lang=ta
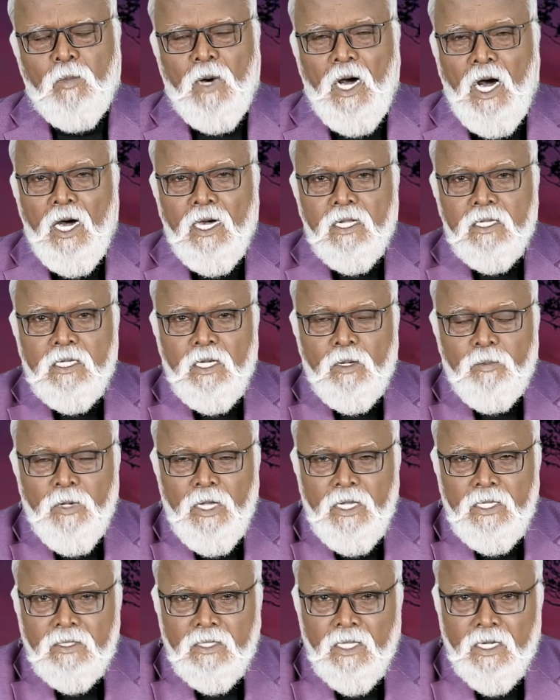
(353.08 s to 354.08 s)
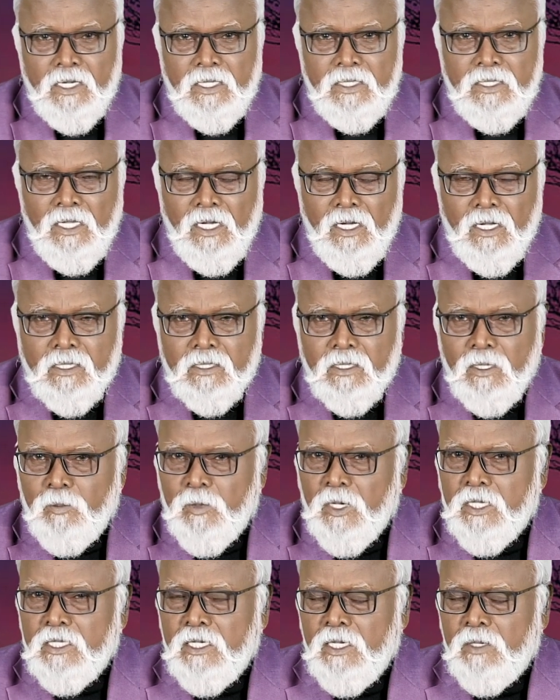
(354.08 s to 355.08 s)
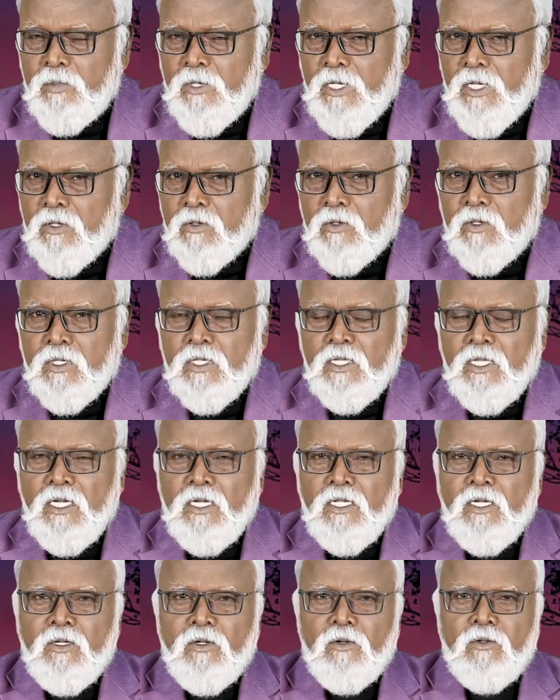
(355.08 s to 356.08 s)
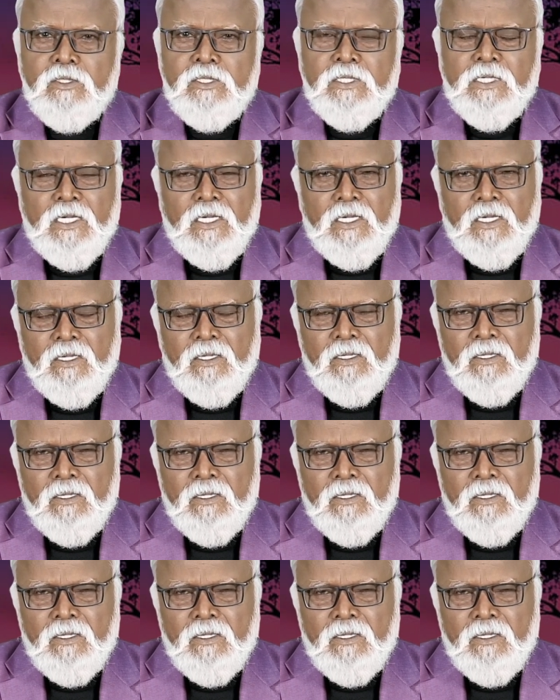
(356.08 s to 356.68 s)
மார்க்கமே இந்த கதியாக இருந்தால் மதம் எப்படி இருக்குன்றதை நீங்கள் யோசிங்க